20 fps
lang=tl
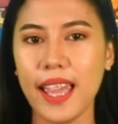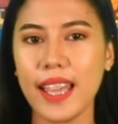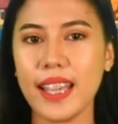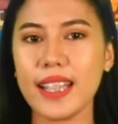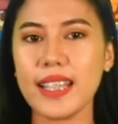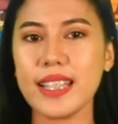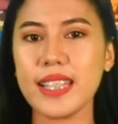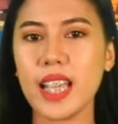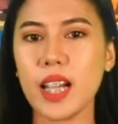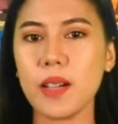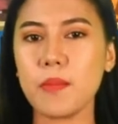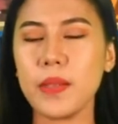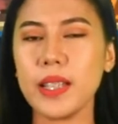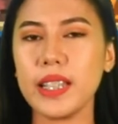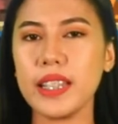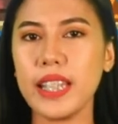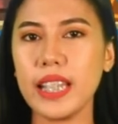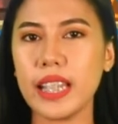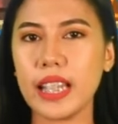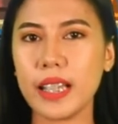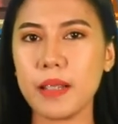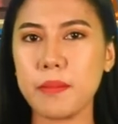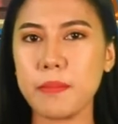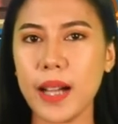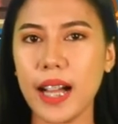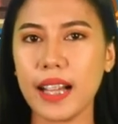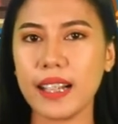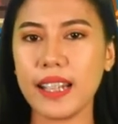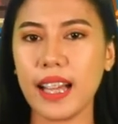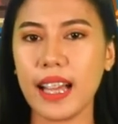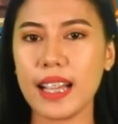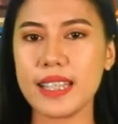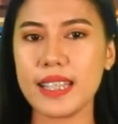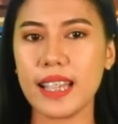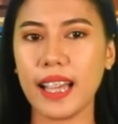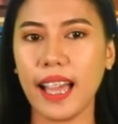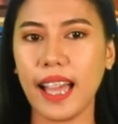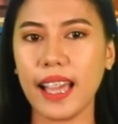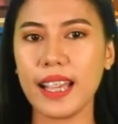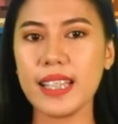Isang mandirigmang
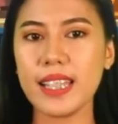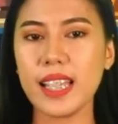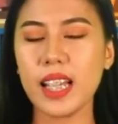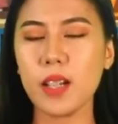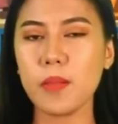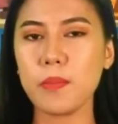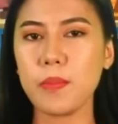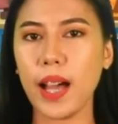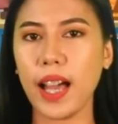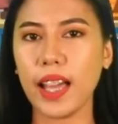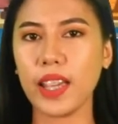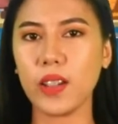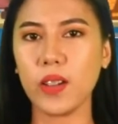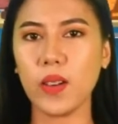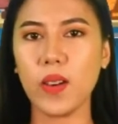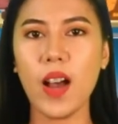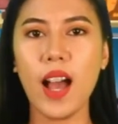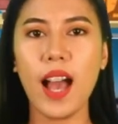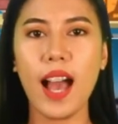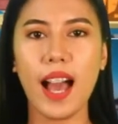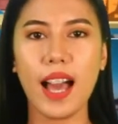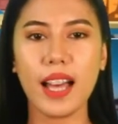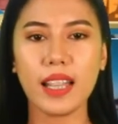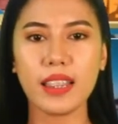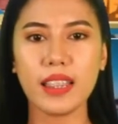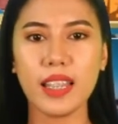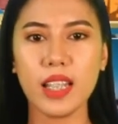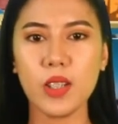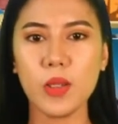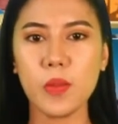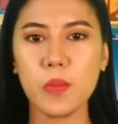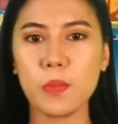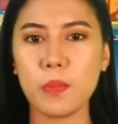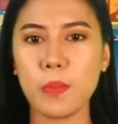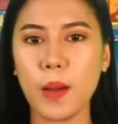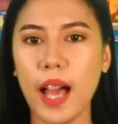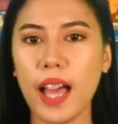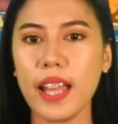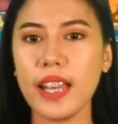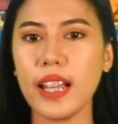nakasakay sa kabayo at
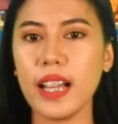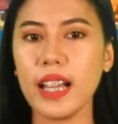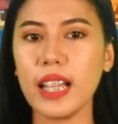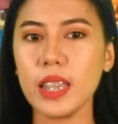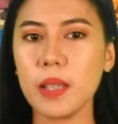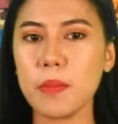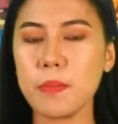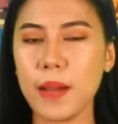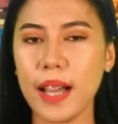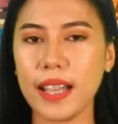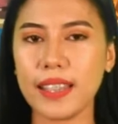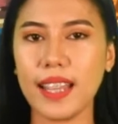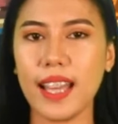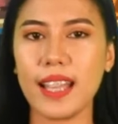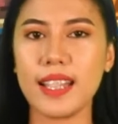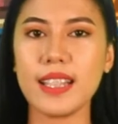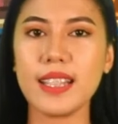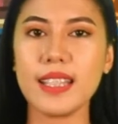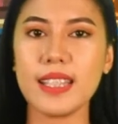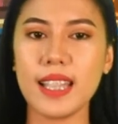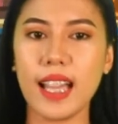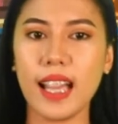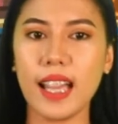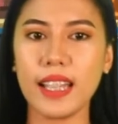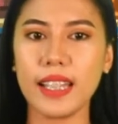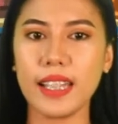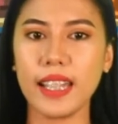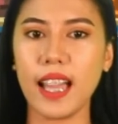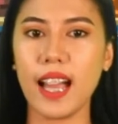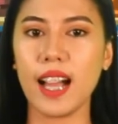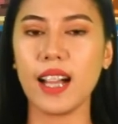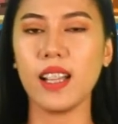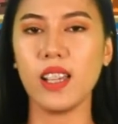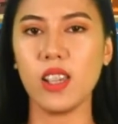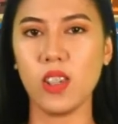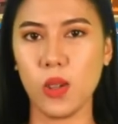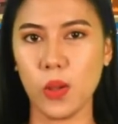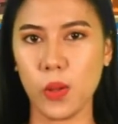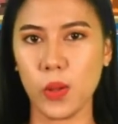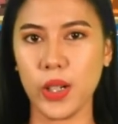nanumpa ng katapatan sa kaniyang
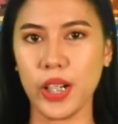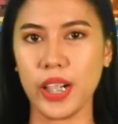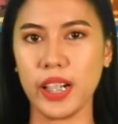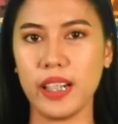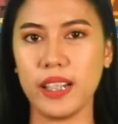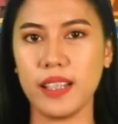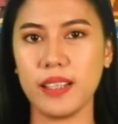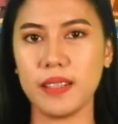Lord.